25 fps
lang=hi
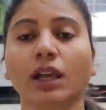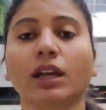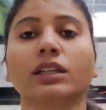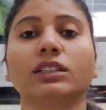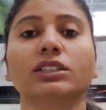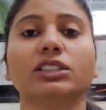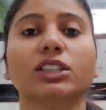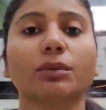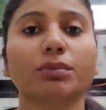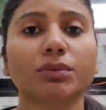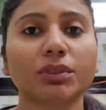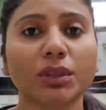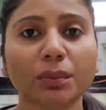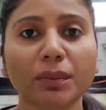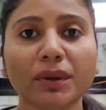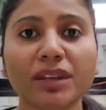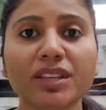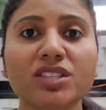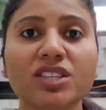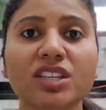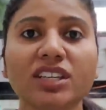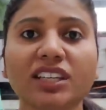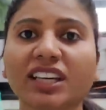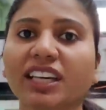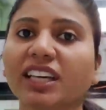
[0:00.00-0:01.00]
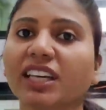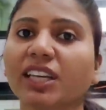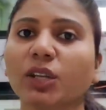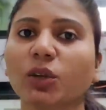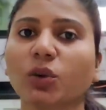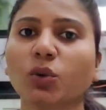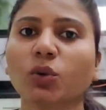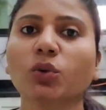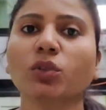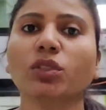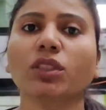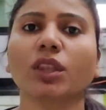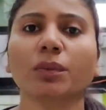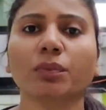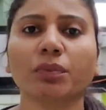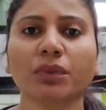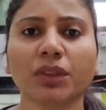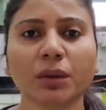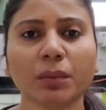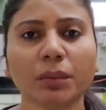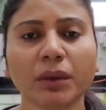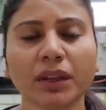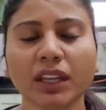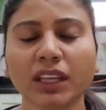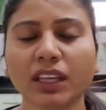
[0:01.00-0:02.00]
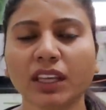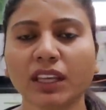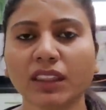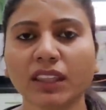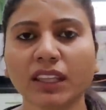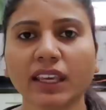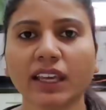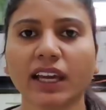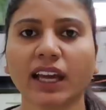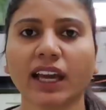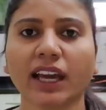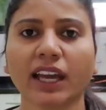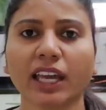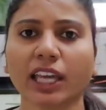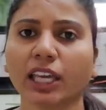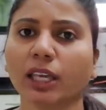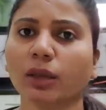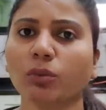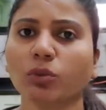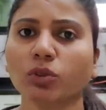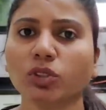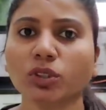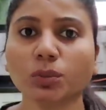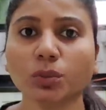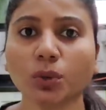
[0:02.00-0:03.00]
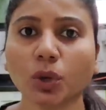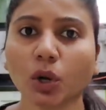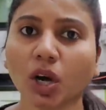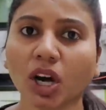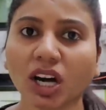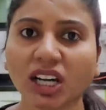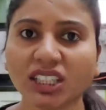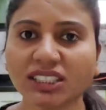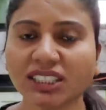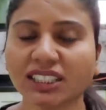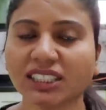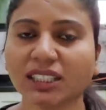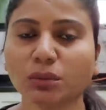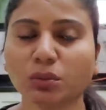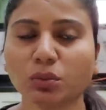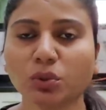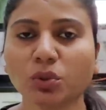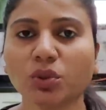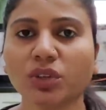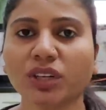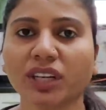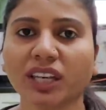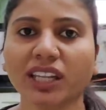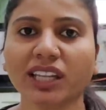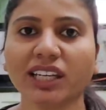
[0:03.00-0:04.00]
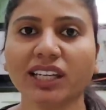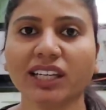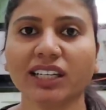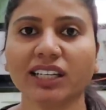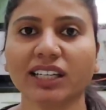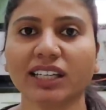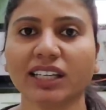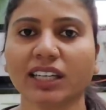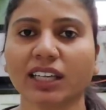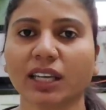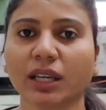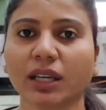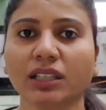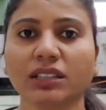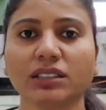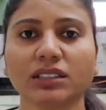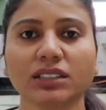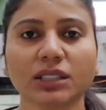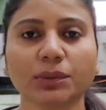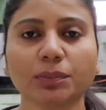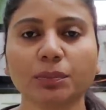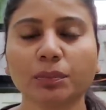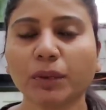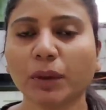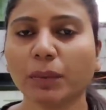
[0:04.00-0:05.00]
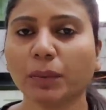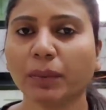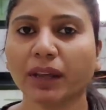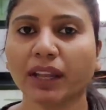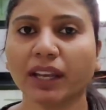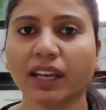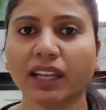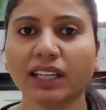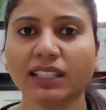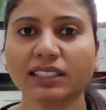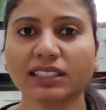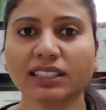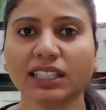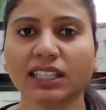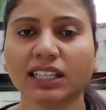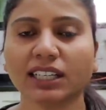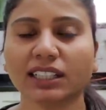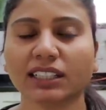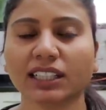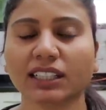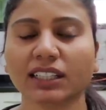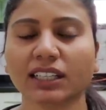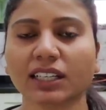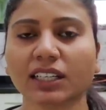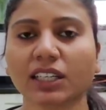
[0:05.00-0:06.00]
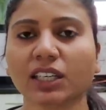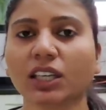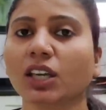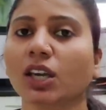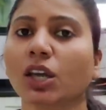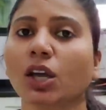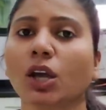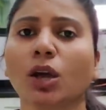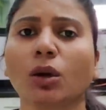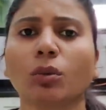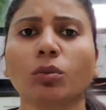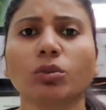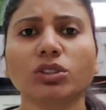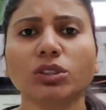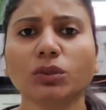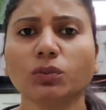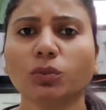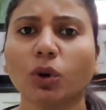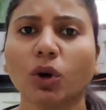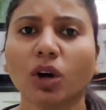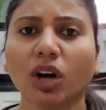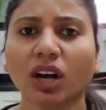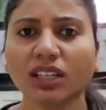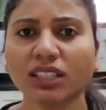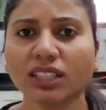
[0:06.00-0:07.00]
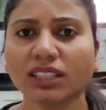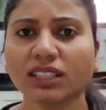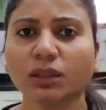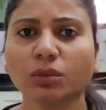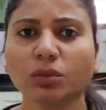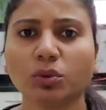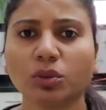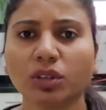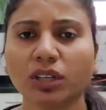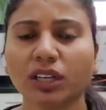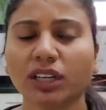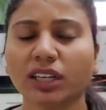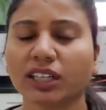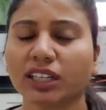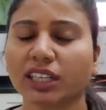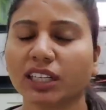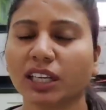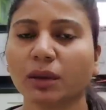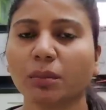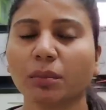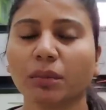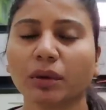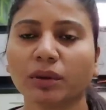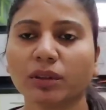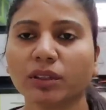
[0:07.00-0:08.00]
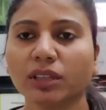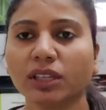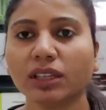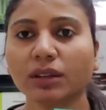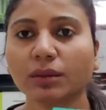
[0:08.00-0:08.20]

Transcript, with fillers: जब से मैं इसे ले रही हूँ तब से मैंने ये देखा है कि मुझे बहुत ज़्यादा भूख नहीं लग रही है जब मैं पहले ऐसा रखता था कि मुझे बहुत ज़्यादा भूख लग रही है मुझे